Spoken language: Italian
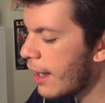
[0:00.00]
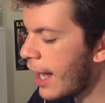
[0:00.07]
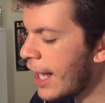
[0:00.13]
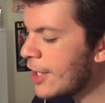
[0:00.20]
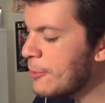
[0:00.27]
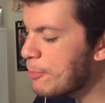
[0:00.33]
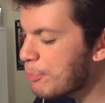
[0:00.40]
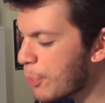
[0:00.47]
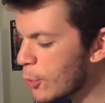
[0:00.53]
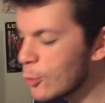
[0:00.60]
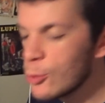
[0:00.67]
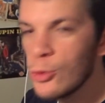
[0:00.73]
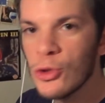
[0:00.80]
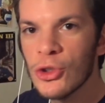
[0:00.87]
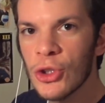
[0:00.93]
al
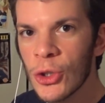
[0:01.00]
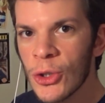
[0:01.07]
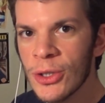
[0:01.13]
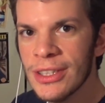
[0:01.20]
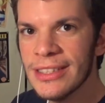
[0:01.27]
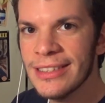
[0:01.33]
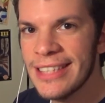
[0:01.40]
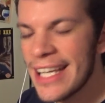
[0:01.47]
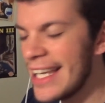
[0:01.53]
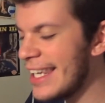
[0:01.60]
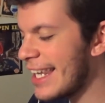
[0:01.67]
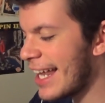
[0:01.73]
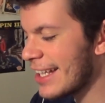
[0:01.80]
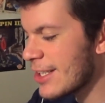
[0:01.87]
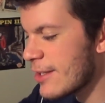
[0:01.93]
punto
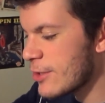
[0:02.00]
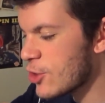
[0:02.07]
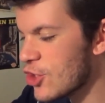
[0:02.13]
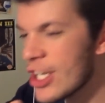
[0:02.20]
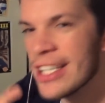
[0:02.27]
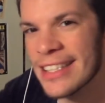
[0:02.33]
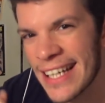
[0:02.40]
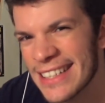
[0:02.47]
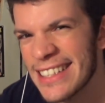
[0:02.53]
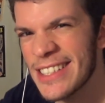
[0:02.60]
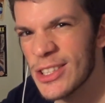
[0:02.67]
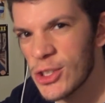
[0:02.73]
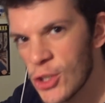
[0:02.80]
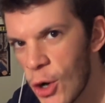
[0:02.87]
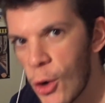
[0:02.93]
della
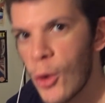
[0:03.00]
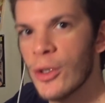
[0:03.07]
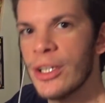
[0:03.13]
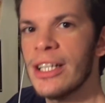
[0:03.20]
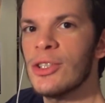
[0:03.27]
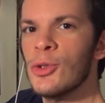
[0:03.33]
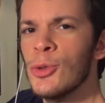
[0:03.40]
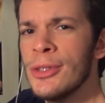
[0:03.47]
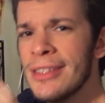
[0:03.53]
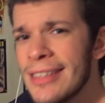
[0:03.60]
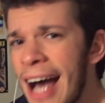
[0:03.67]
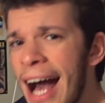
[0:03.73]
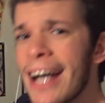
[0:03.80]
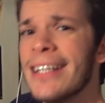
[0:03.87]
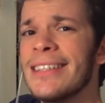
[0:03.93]
citazione su
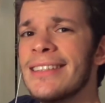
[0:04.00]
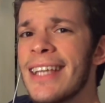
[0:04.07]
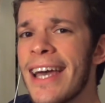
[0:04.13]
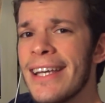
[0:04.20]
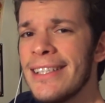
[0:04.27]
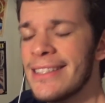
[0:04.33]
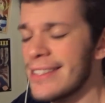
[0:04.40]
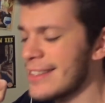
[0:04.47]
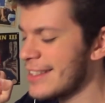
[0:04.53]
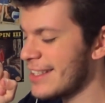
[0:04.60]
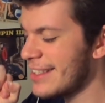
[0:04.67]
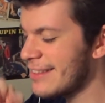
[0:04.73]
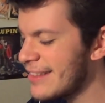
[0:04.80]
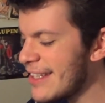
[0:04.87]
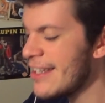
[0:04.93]

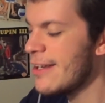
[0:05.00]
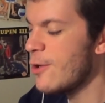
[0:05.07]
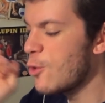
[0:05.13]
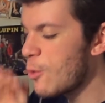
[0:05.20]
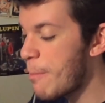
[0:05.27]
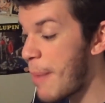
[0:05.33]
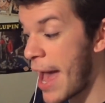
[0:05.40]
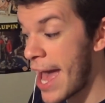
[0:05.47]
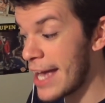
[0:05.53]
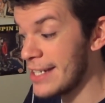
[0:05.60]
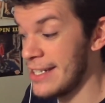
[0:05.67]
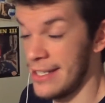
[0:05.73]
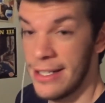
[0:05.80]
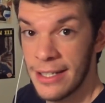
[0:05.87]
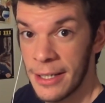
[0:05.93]
DuckTales di
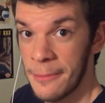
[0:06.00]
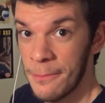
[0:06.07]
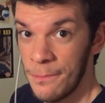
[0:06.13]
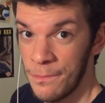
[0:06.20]
Lupin.